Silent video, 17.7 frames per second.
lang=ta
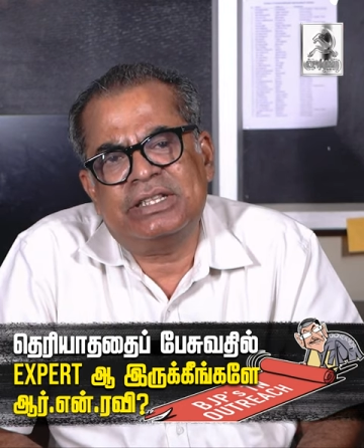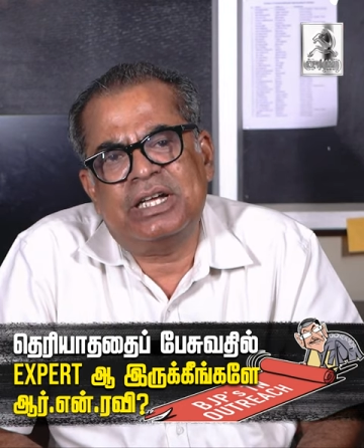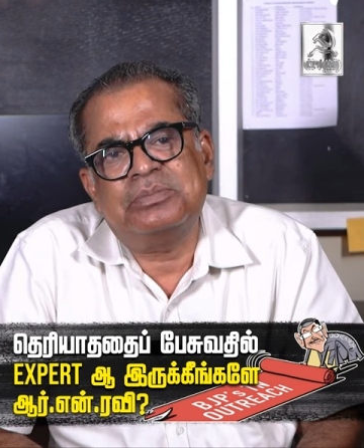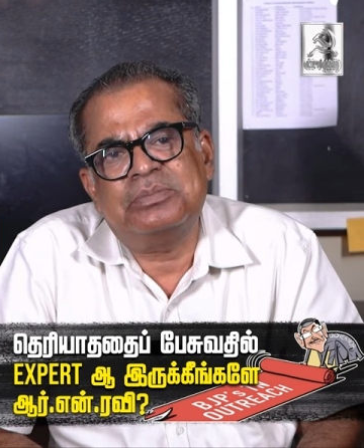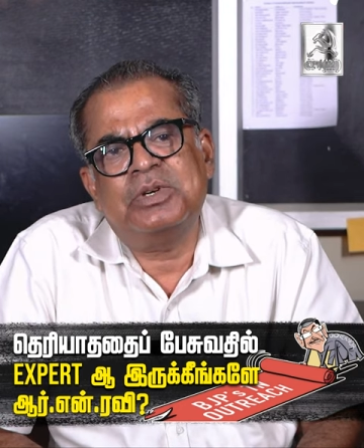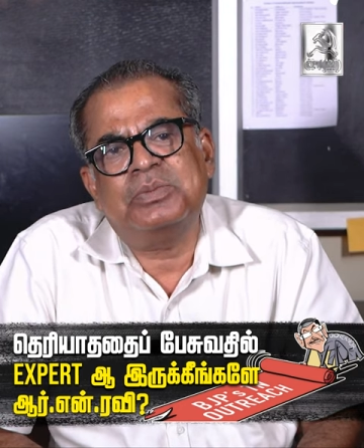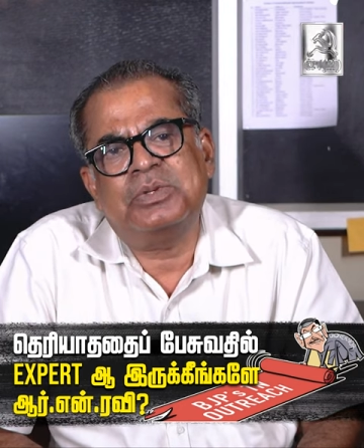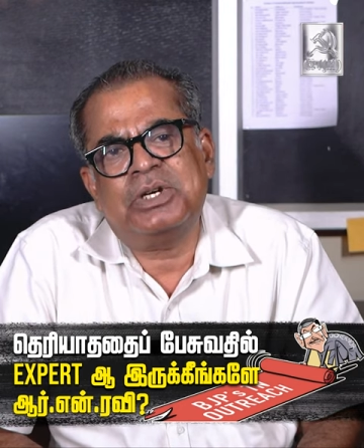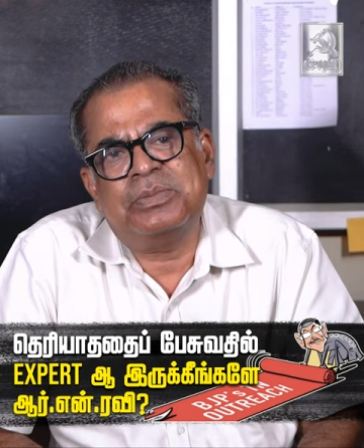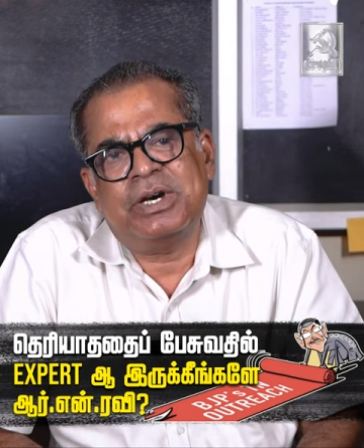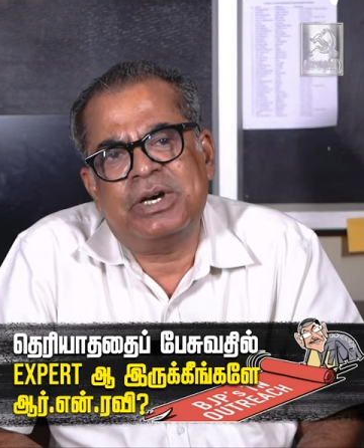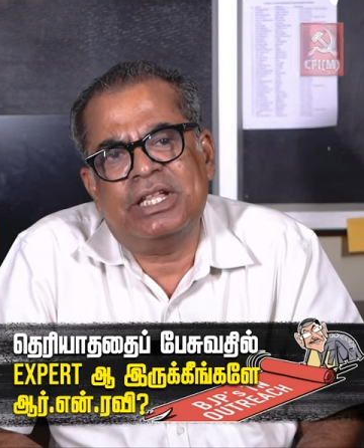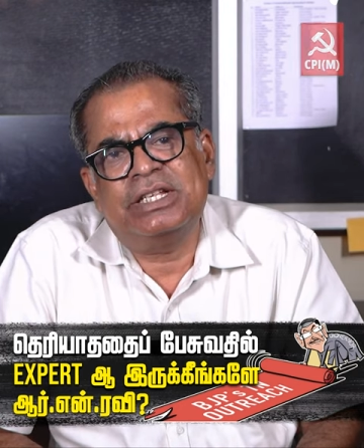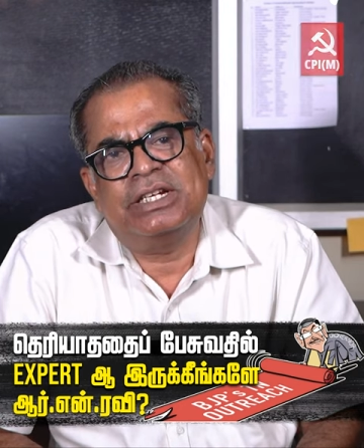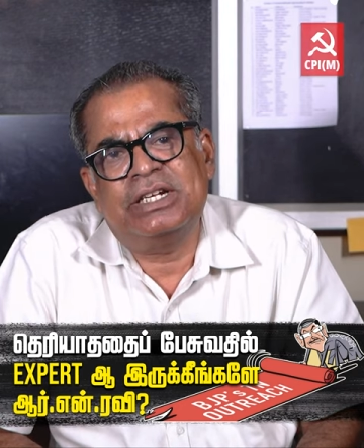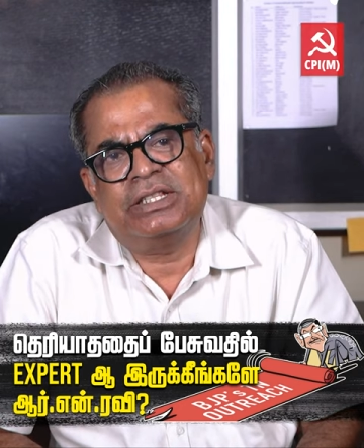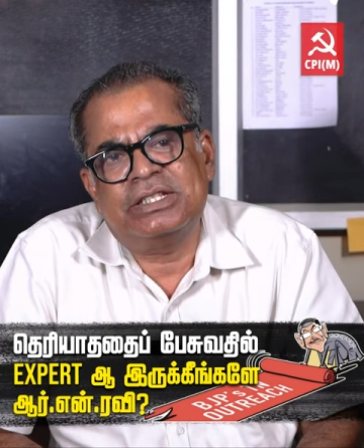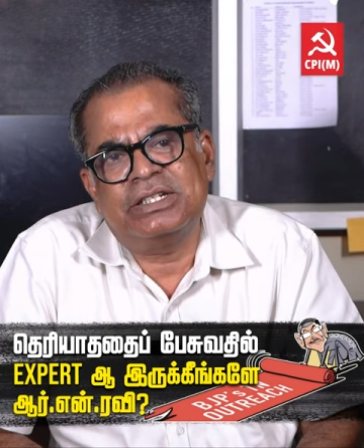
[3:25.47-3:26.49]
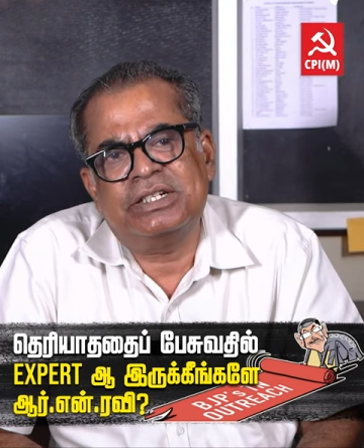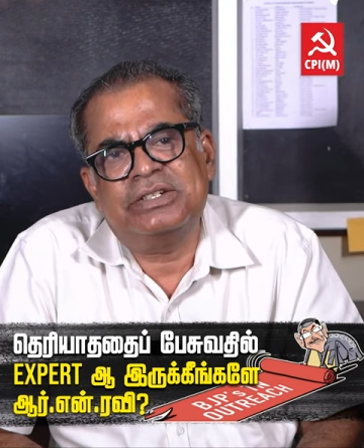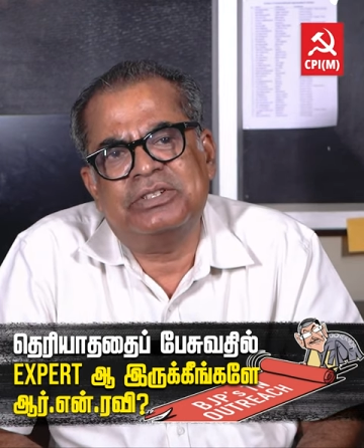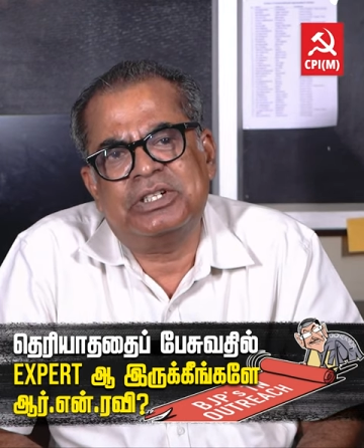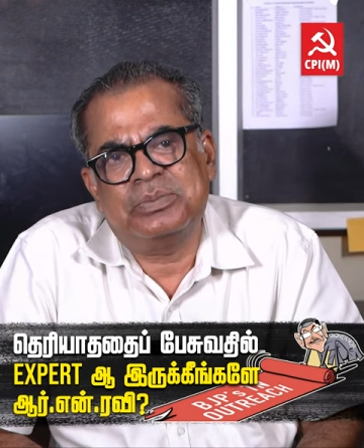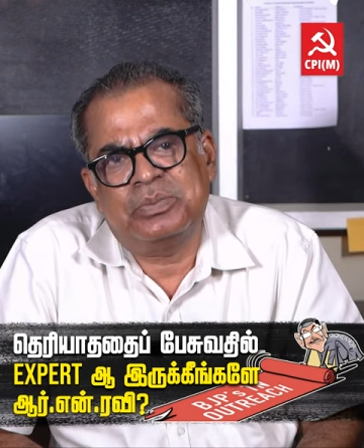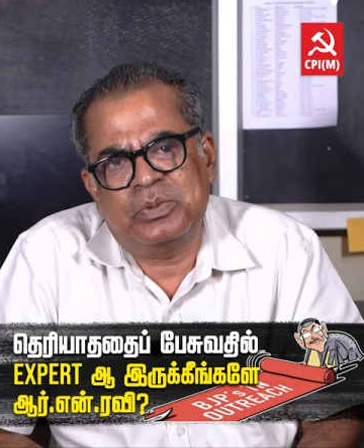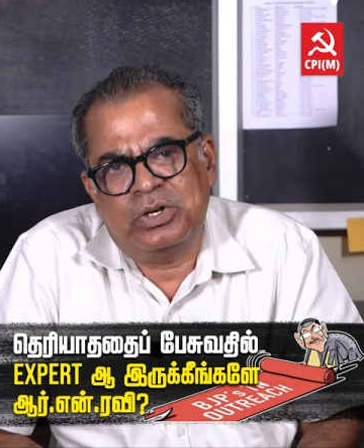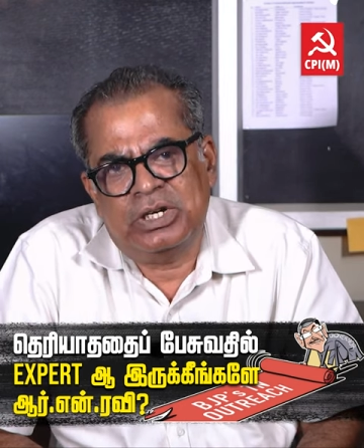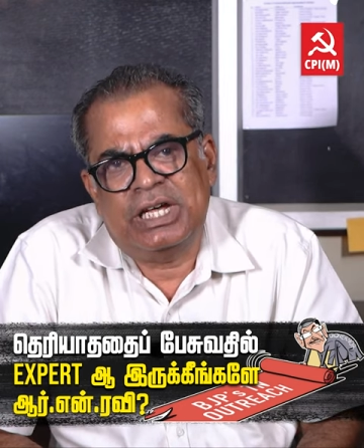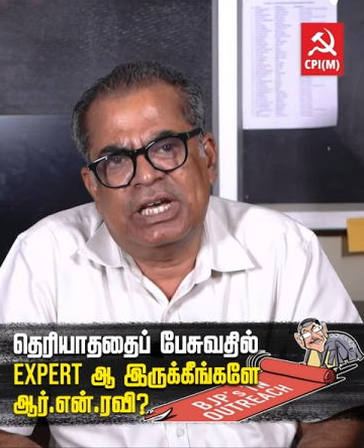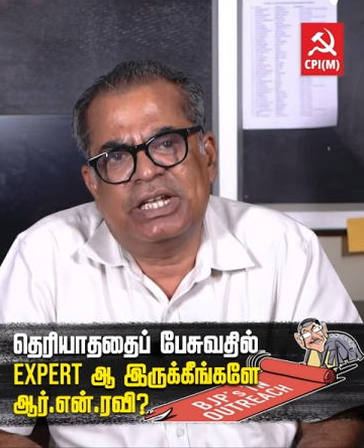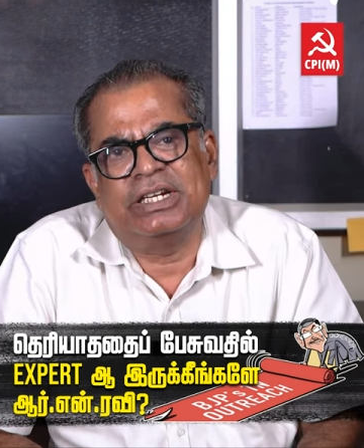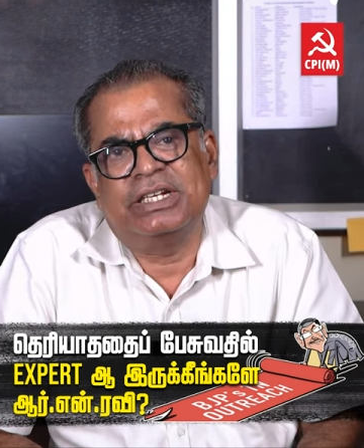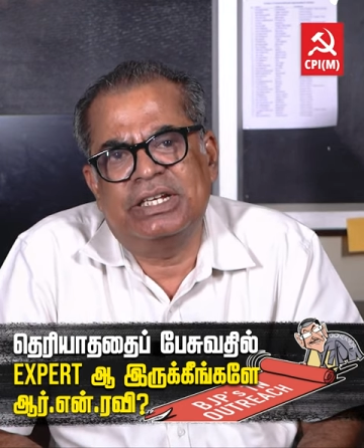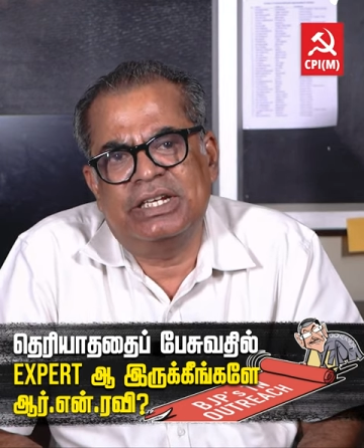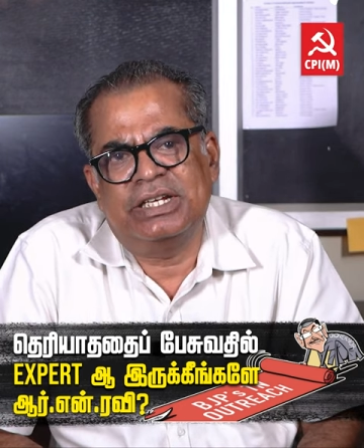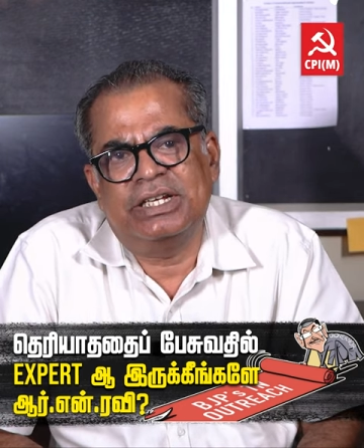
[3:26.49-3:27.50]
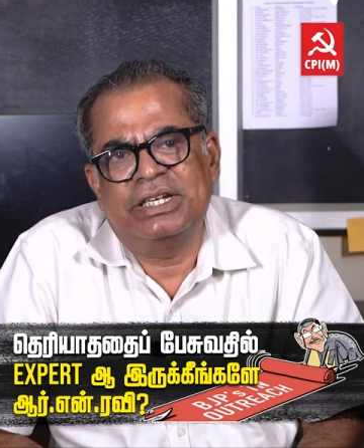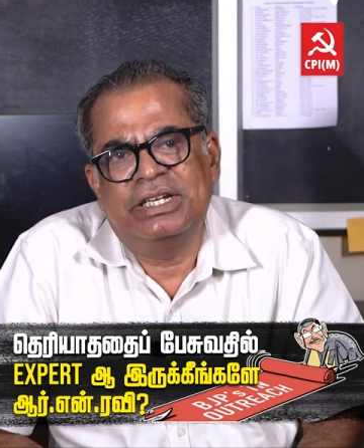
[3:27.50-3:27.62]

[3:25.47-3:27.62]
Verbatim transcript: தர்மபுரம் ஆதீனத்துக்கு இவர் போனார்